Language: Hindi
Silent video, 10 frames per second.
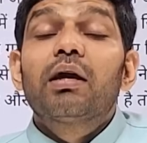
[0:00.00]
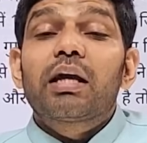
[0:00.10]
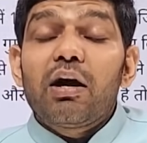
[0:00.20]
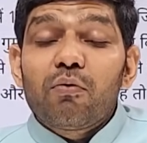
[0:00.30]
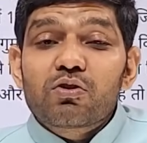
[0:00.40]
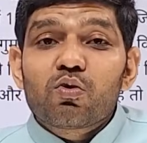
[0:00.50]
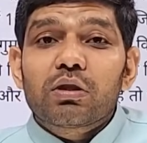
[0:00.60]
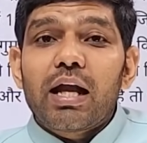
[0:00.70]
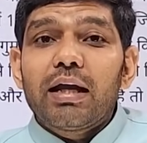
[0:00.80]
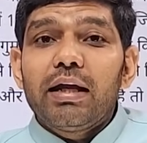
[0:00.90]
क्या
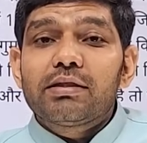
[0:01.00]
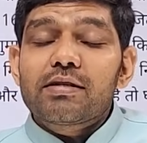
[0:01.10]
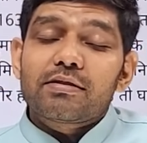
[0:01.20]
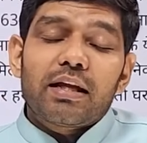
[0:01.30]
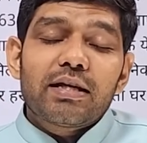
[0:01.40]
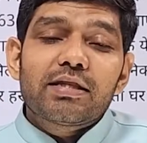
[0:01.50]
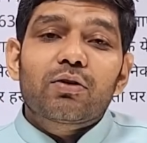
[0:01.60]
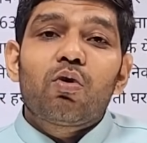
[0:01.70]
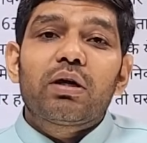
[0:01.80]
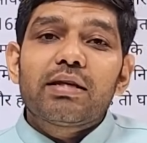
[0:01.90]
वसुंधरा ने जिस तरह से
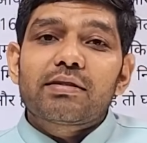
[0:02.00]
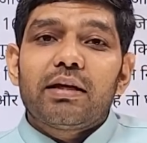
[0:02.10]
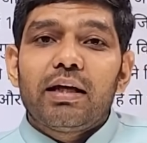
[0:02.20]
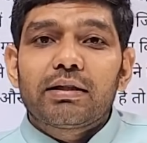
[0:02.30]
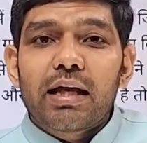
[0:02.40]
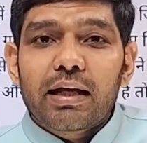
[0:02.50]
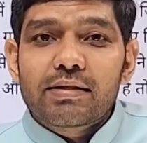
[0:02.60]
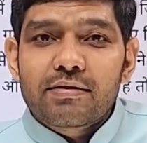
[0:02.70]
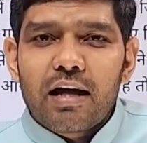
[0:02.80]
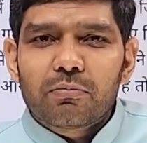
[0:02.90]
कांग्रेस के नेता
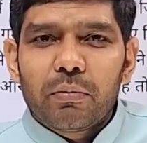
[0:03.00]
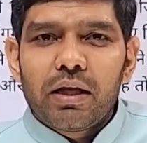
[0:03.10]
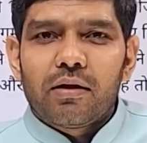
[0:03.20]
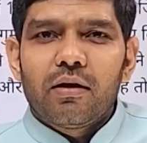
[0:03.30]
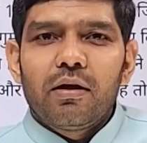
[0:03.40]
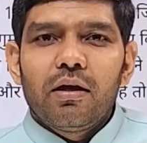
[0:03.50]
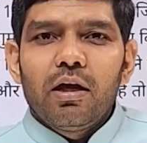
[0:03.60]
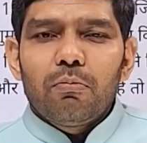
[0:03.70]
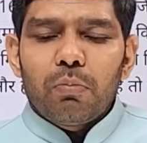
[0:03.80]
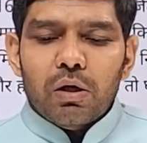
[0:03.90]
के साथ में
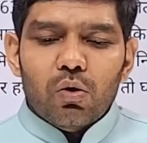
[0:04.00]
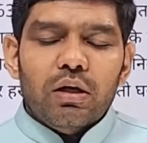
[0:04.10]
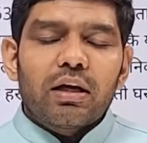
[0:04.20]
बिल्कुल